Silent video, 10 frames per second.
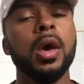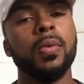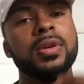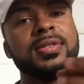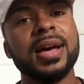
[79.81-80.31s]

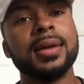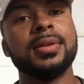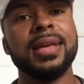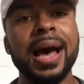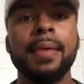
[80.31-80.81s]
Und ich
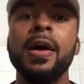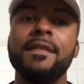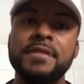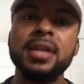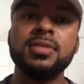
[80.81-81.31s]
sagte, ja,
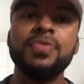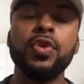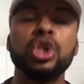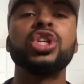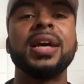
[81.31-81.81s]
wenn es dir
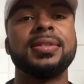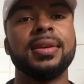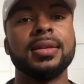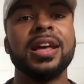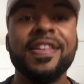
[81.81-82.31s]
wirklich scheiße
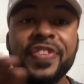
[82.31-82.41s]
geht,